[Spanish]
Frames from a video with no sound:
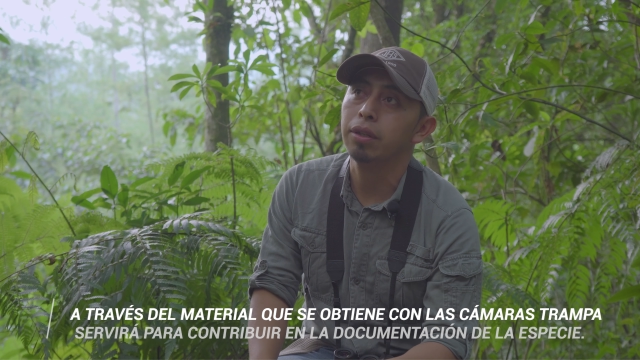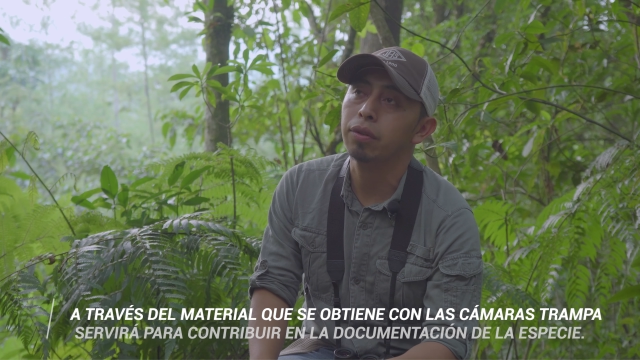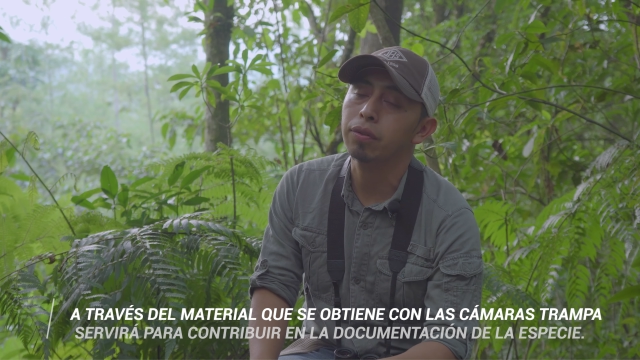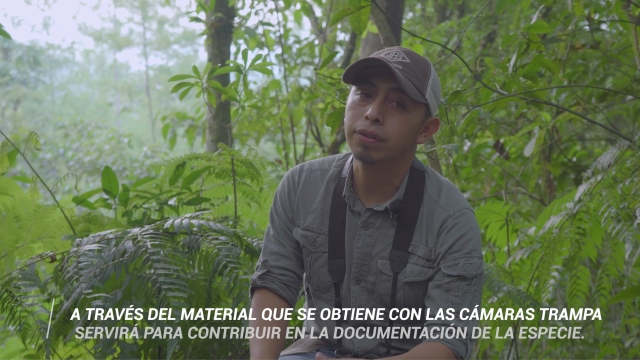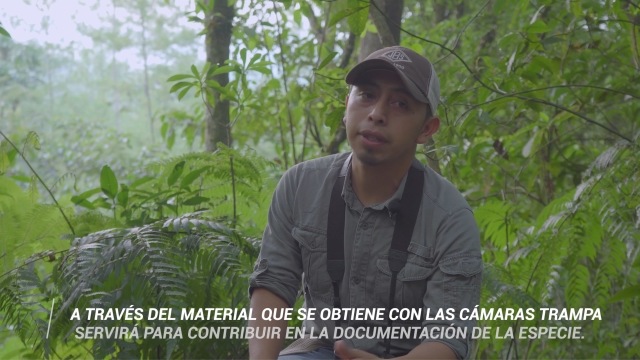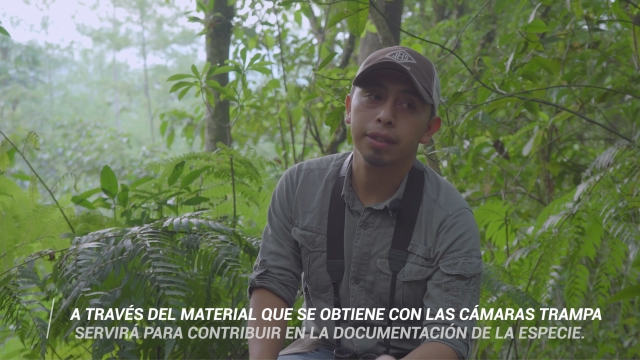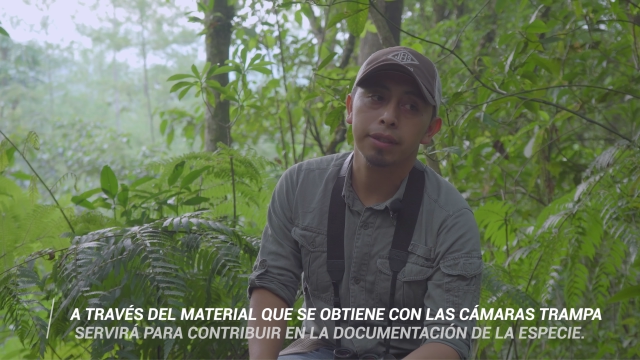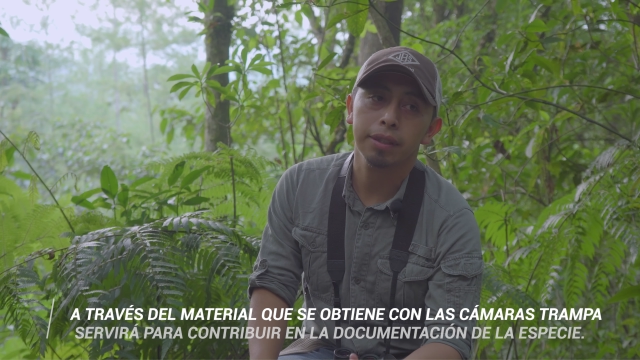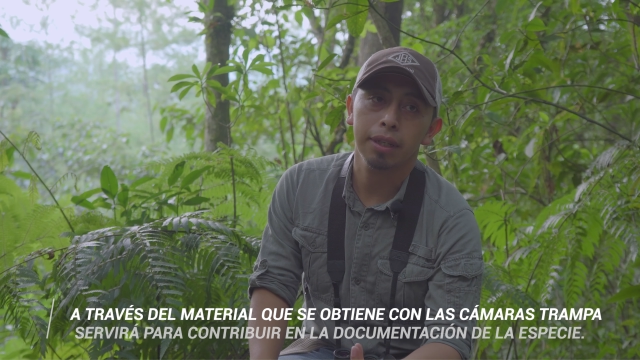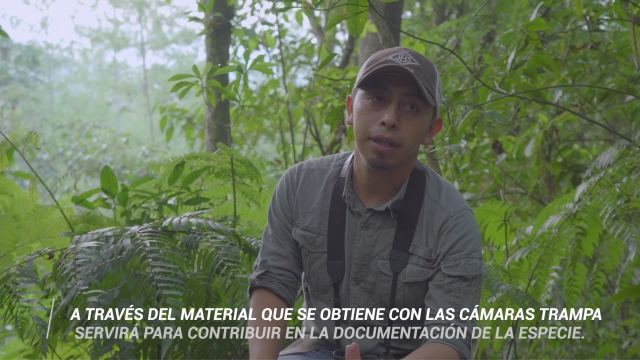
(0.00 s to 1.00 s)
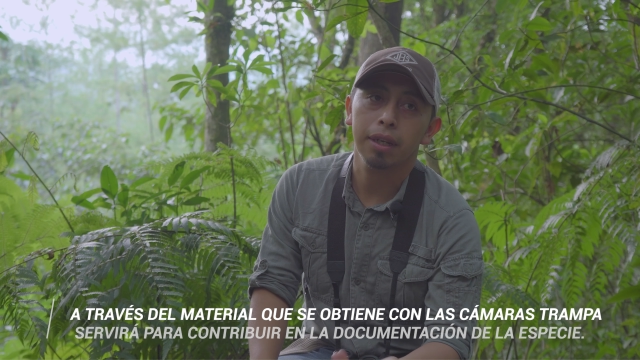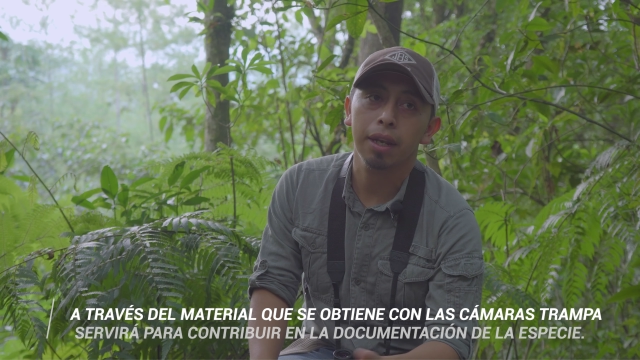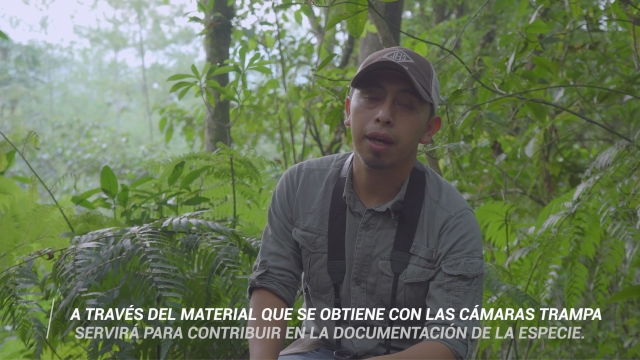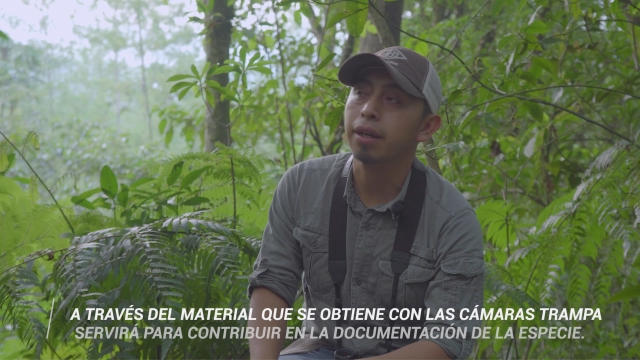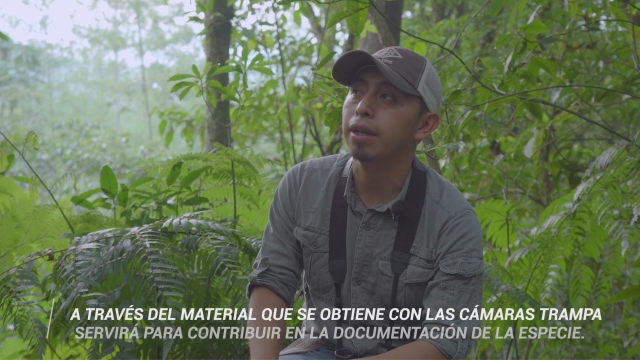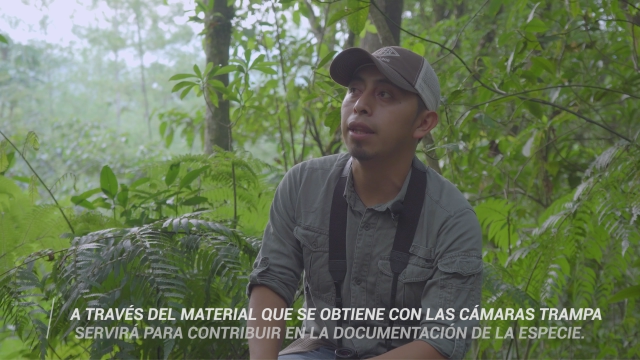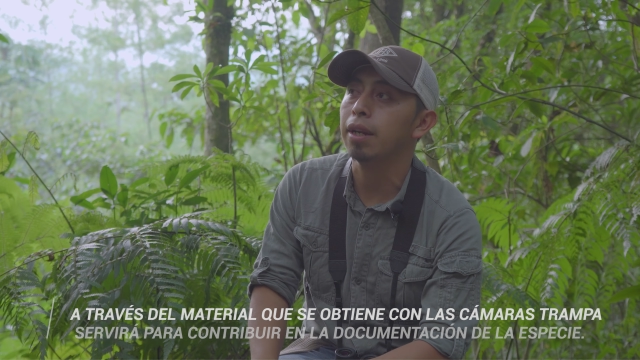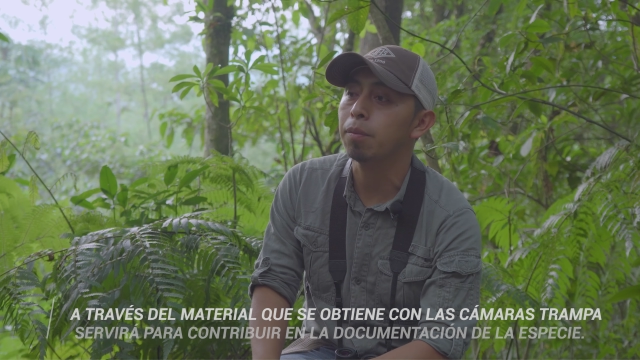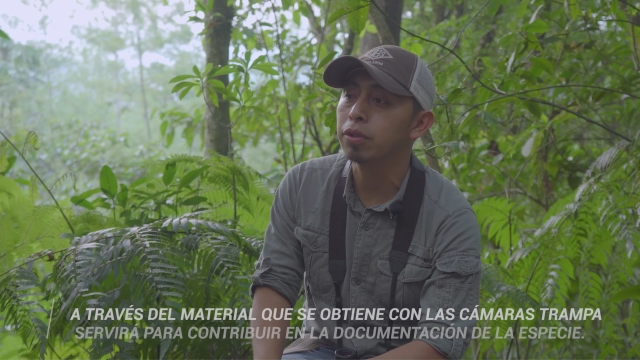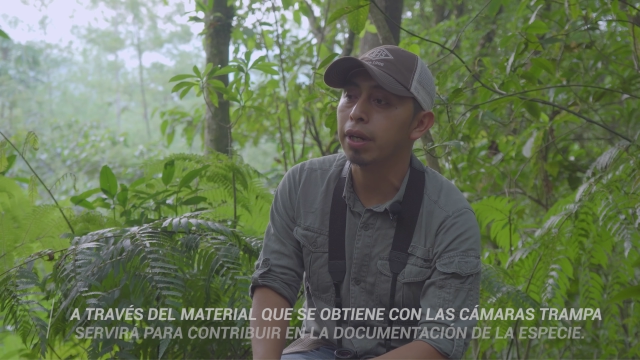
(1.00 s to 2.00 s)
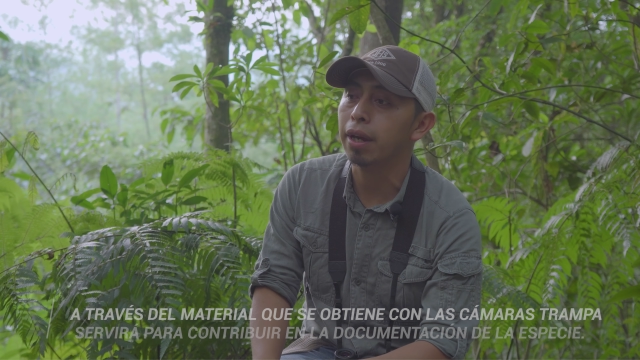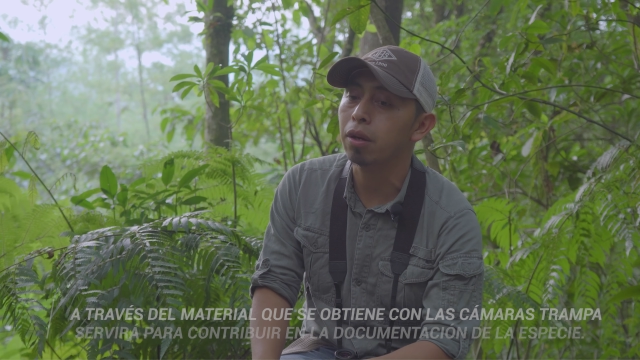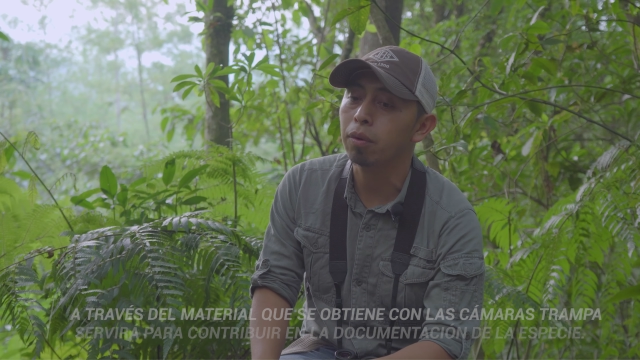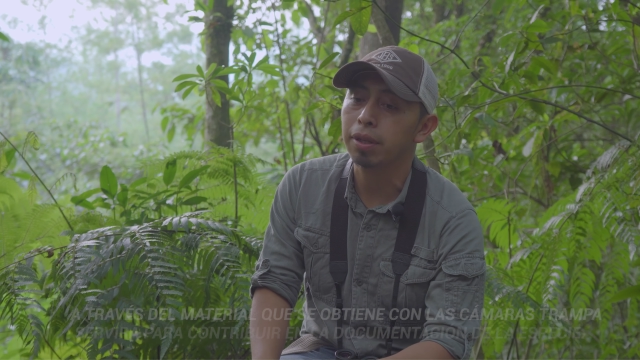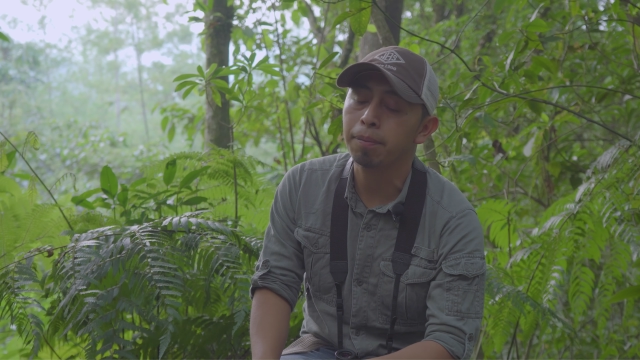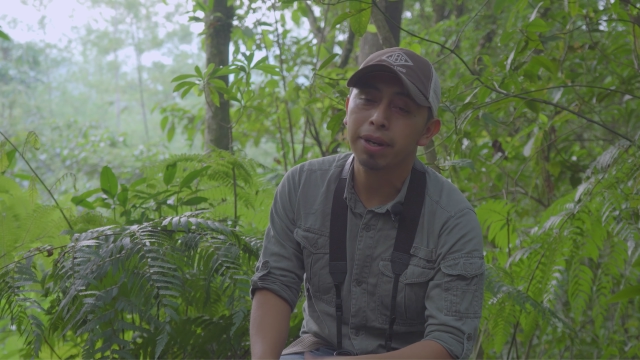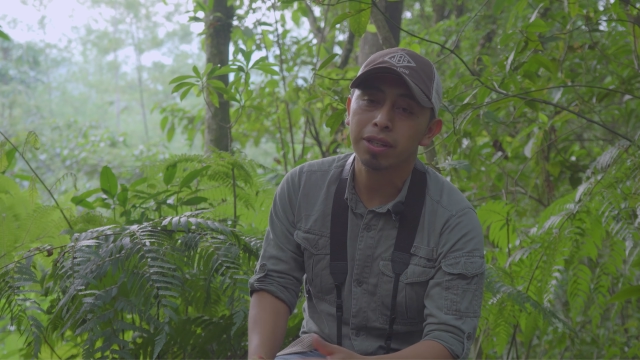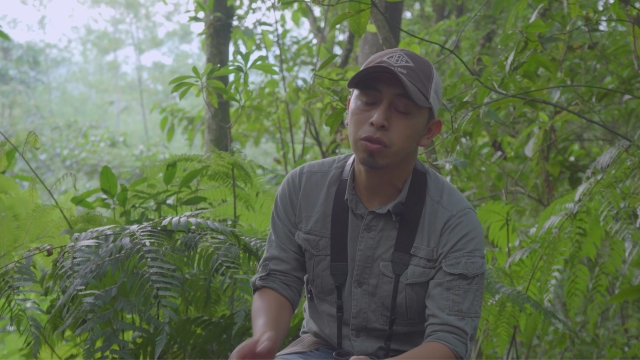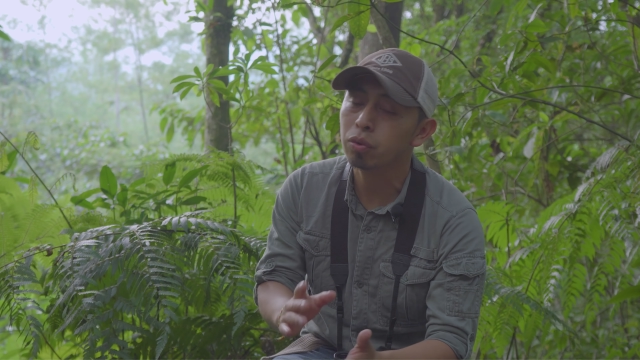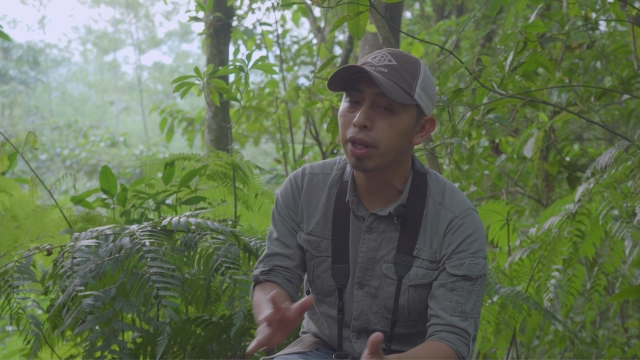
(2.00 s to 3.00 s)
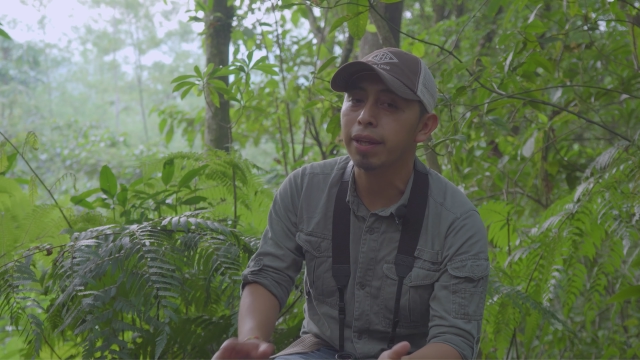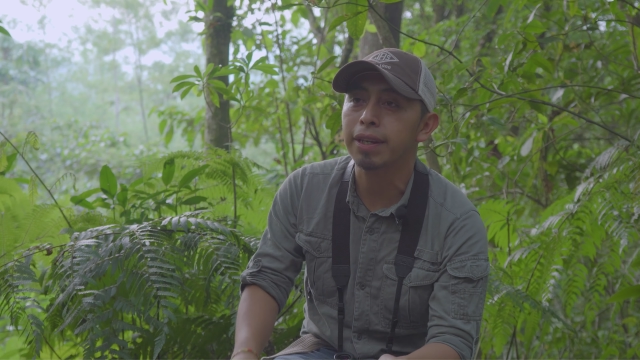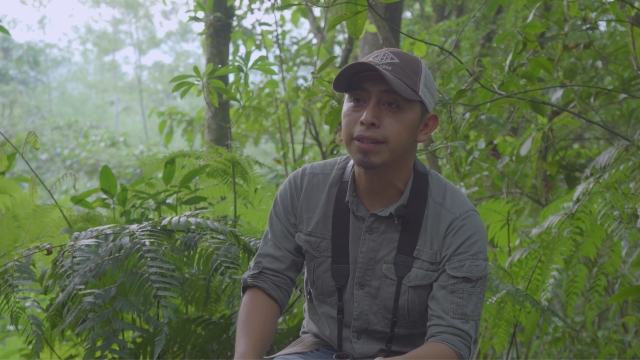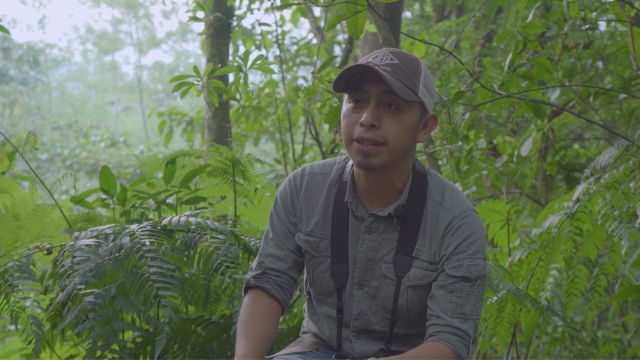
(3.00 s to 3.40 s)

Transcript: entonces la que tenemos acá en Guatemala es una de